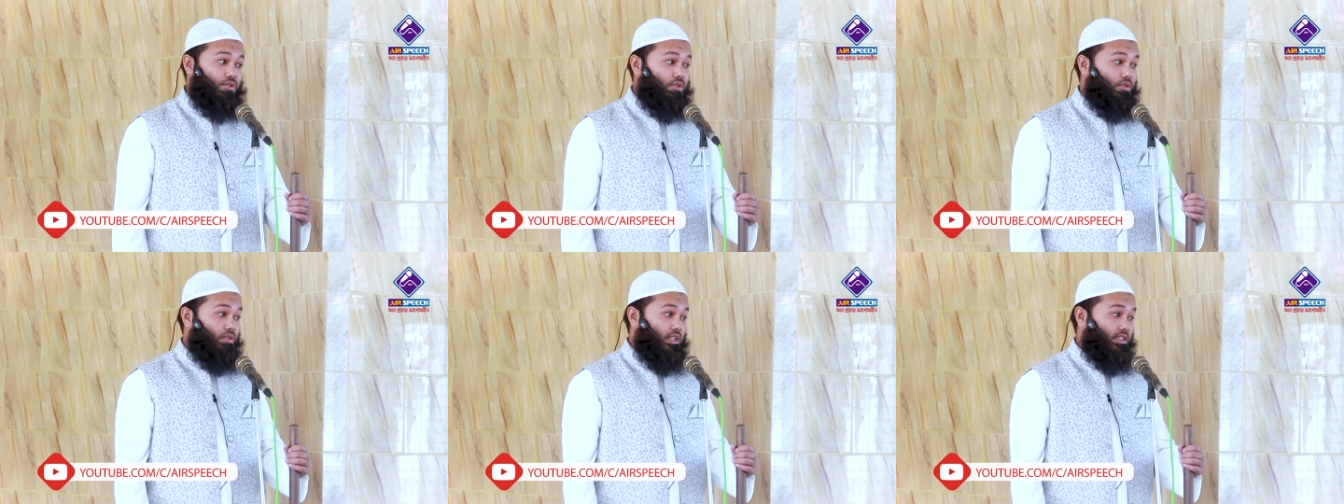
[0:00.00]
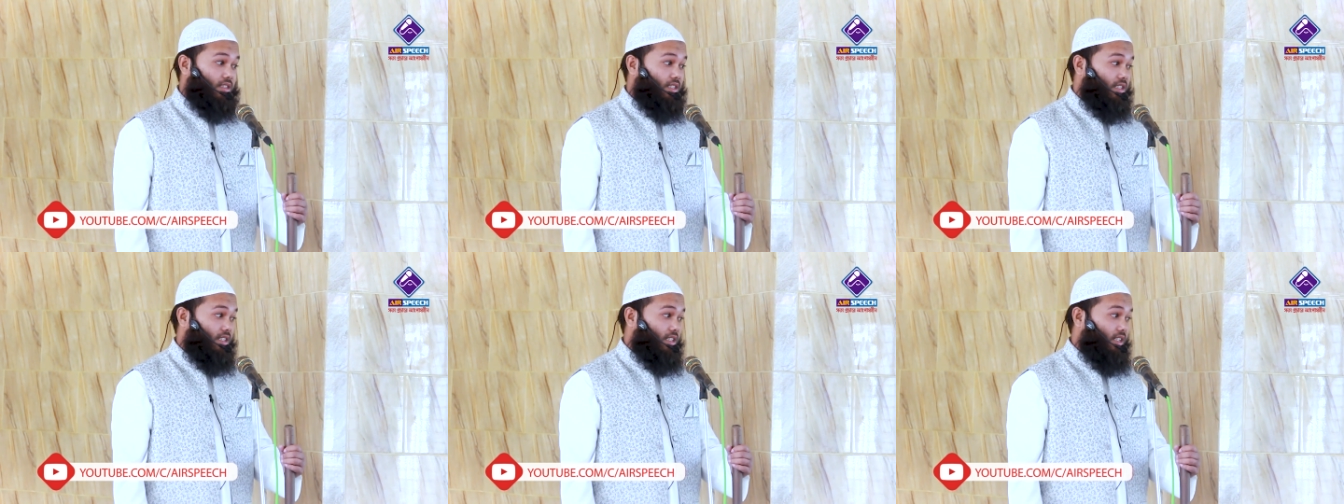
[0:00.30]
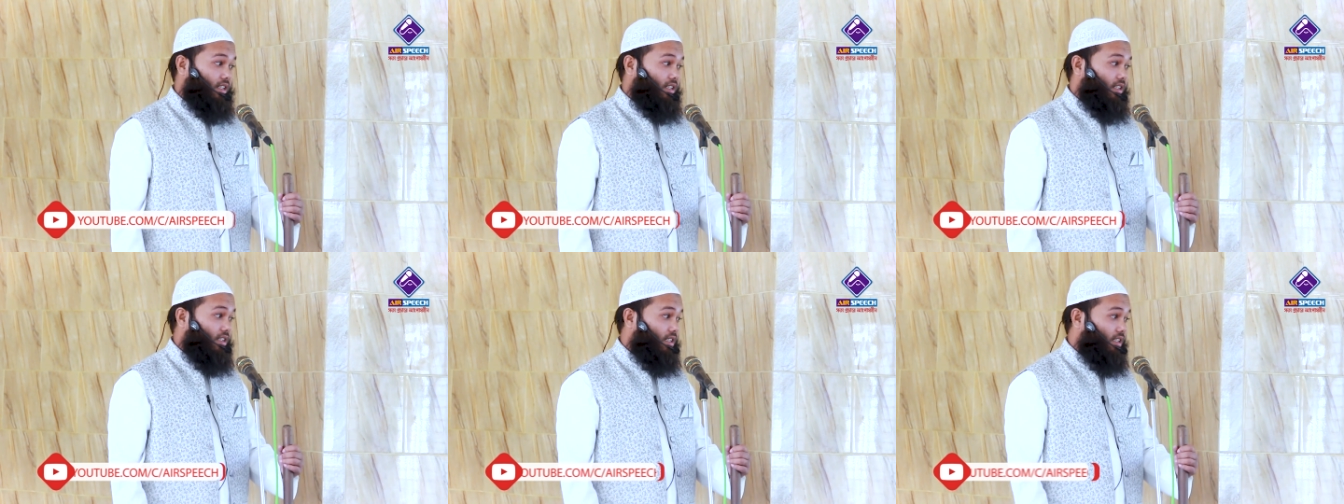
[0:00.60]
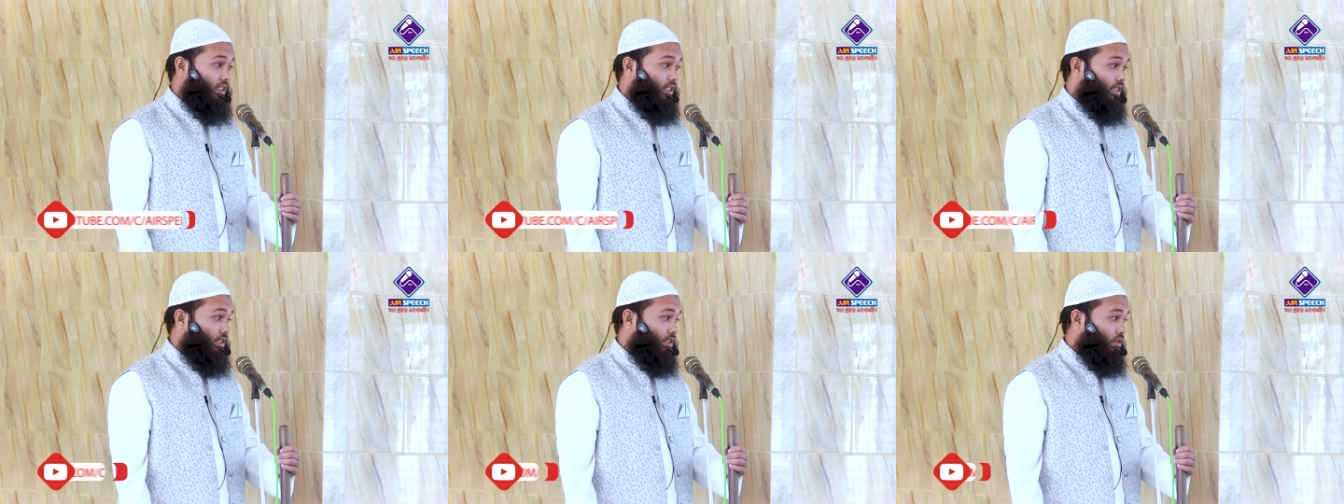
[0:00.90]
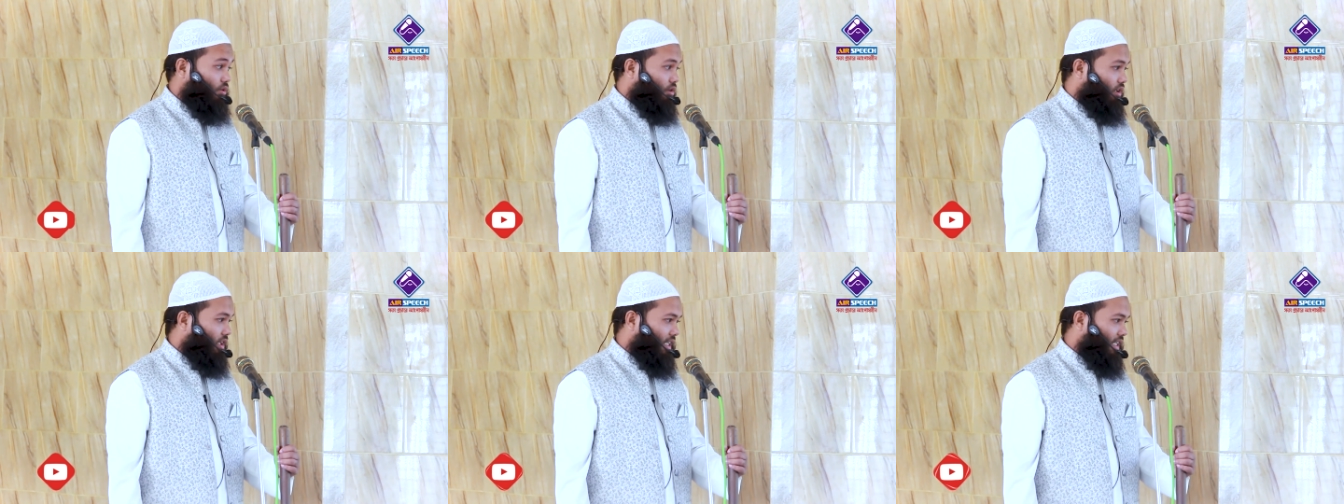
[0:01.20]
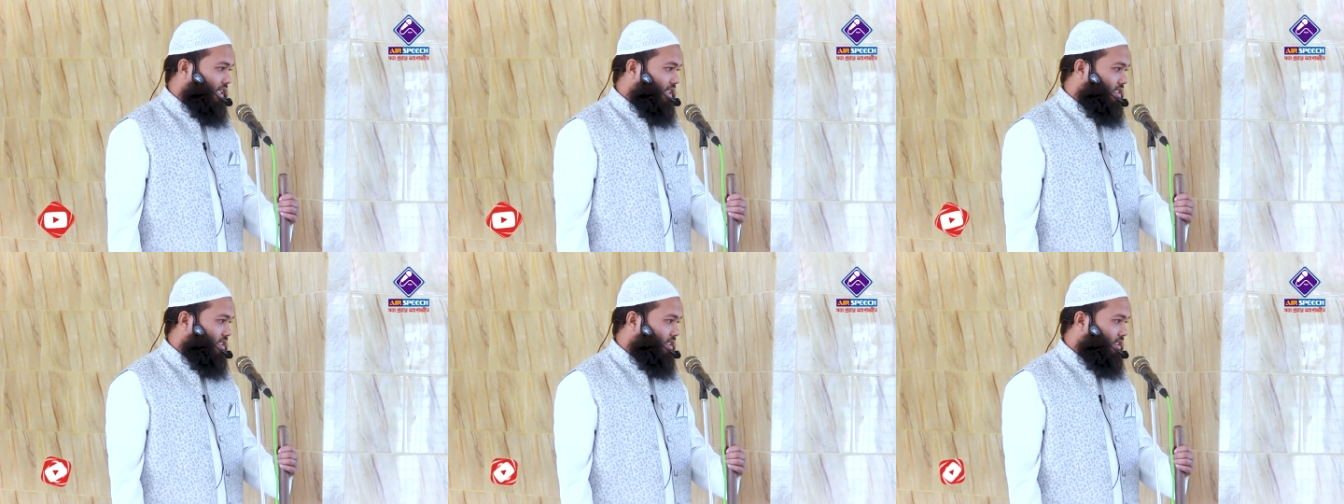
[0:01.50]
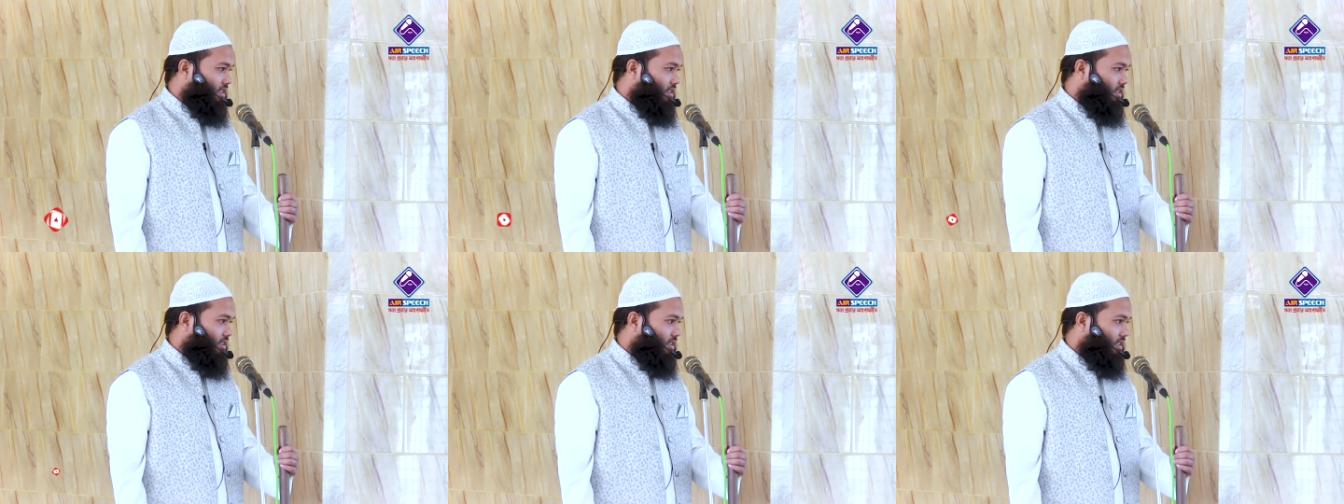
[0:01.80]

সুরাতে এটা উল্লেখ আছে